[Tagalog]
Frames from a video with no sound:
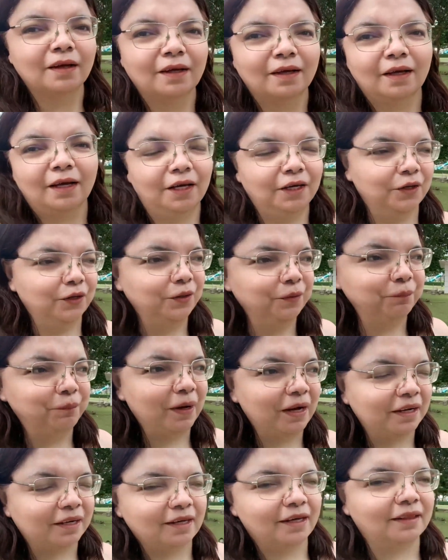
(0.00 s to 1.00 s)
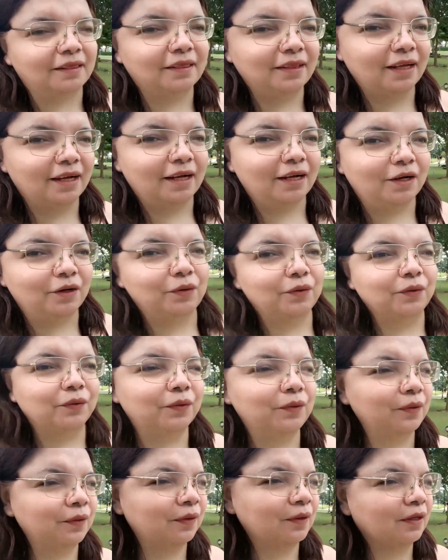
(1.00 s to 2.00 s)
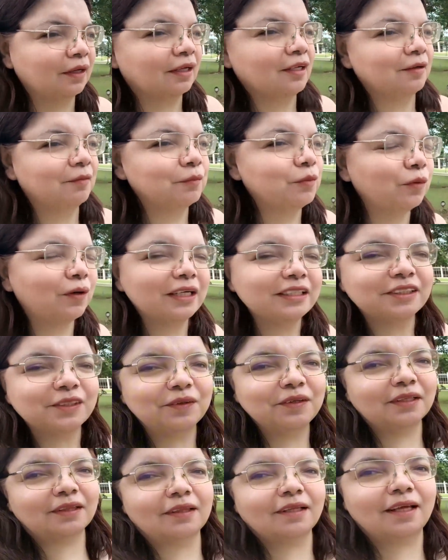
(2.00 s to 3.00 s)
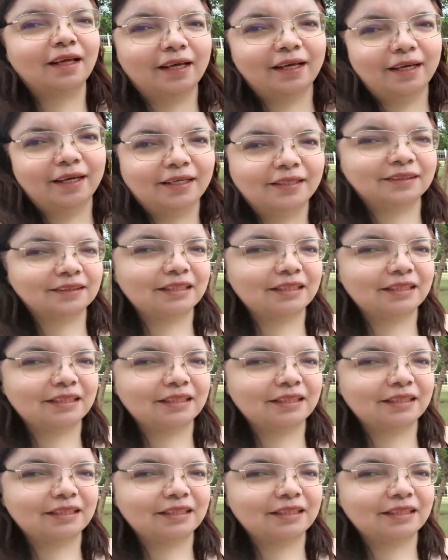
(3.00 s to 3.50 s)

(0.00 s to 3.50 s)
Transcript: Ayun, pakyat na ako. Bukas ulit guys,